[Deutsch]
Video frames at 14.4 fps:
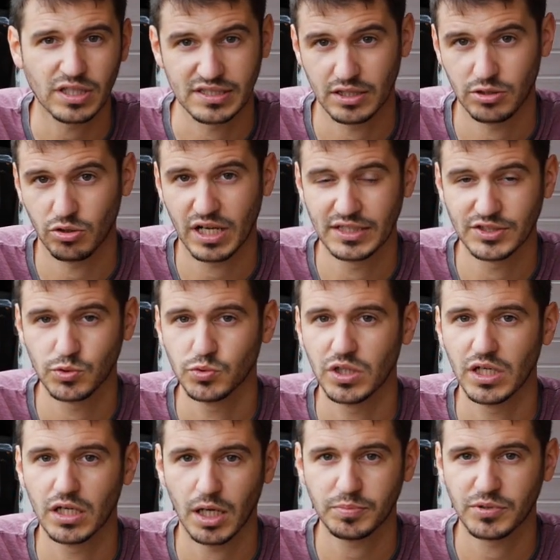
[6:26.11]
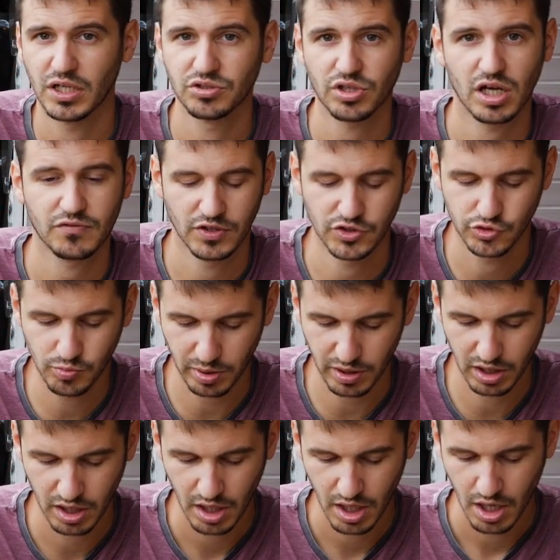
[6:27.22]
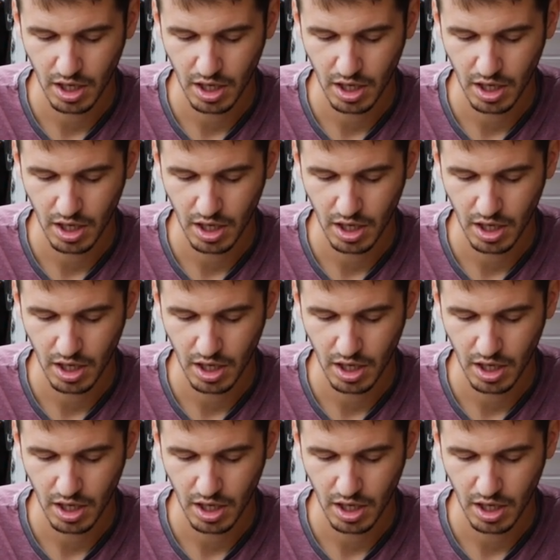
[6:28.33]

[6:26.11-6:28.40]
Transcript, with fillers: Das hat auch ganz gut geklappt. Der Ertrag war super.